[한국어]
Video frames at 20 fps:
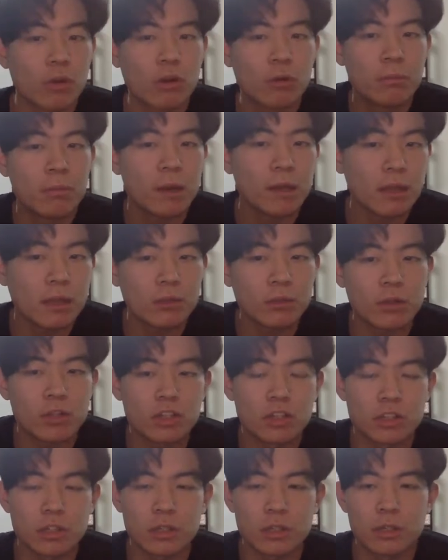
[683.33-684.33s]
얼마나
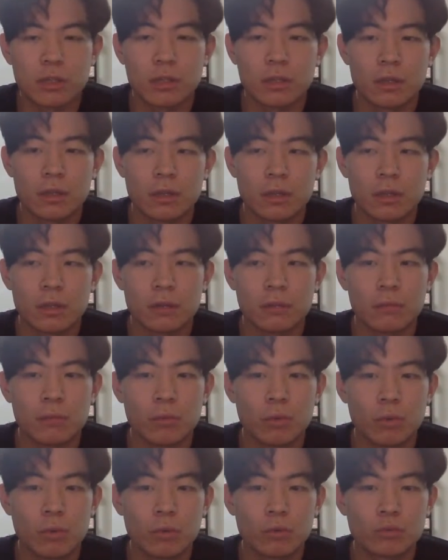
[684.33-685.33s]
될지
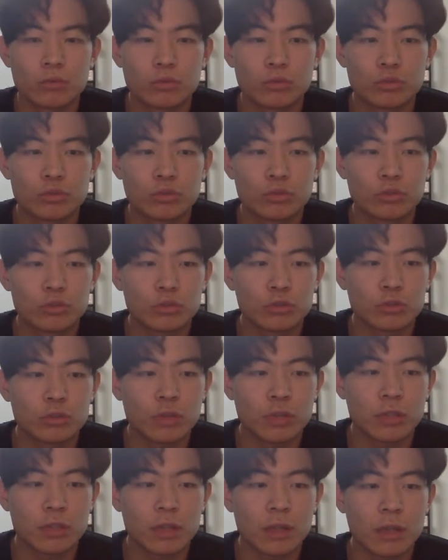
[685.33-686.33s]
뭐 두
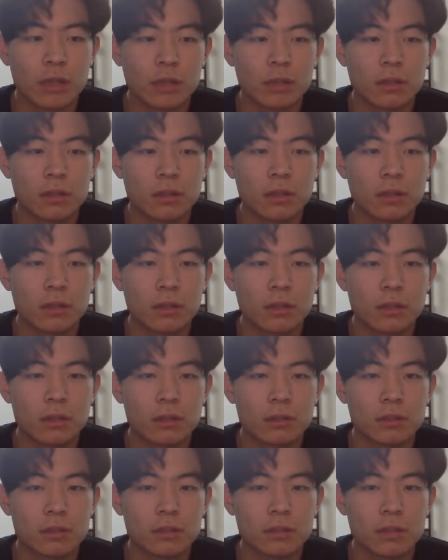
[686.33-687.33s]
개다
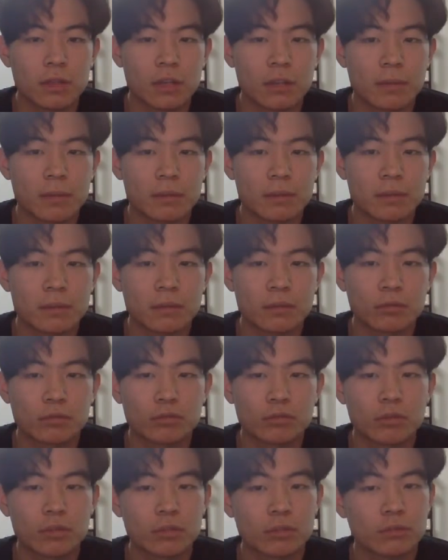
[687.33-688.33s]
이제 제가 봤을 때는
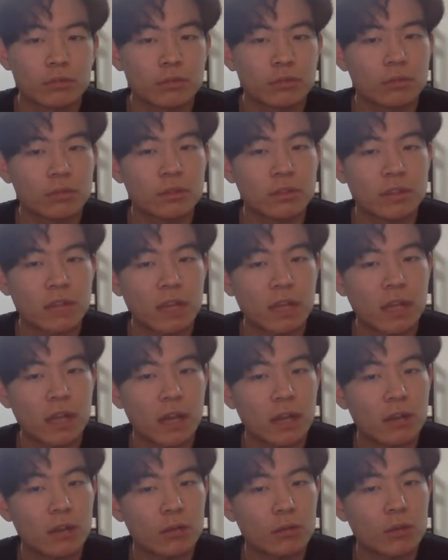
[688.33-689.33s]
둘 다 수수료를 싸게
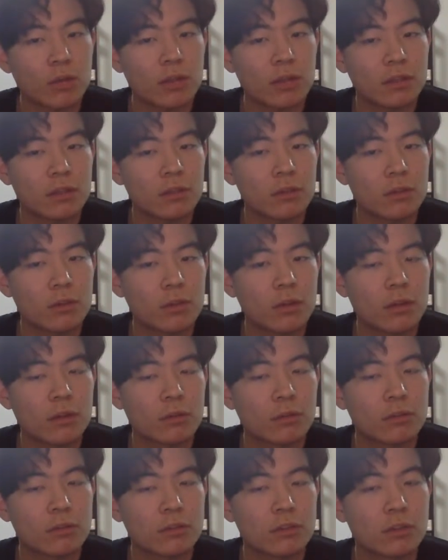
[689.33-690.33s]
하려고 하는 걸로
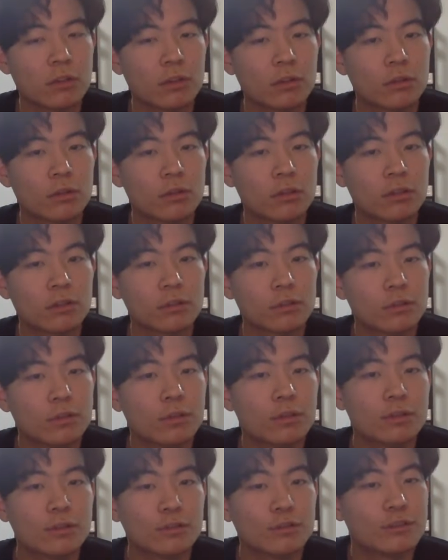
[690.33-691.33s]
알고 있어요. 그러니까
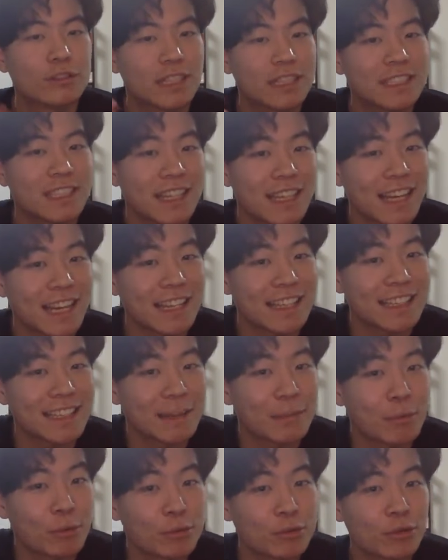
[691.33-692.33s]
수수료를 둘 다 싸게 하는
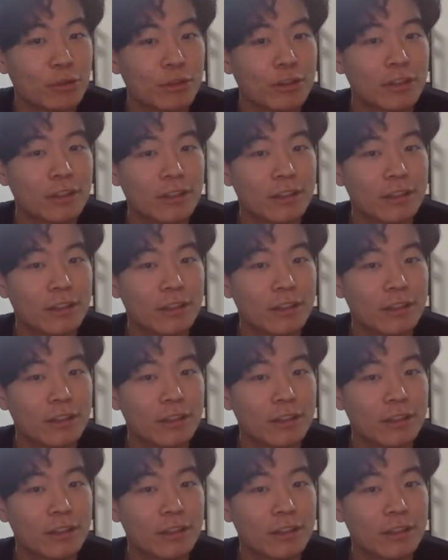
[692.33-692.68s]
게 목적이고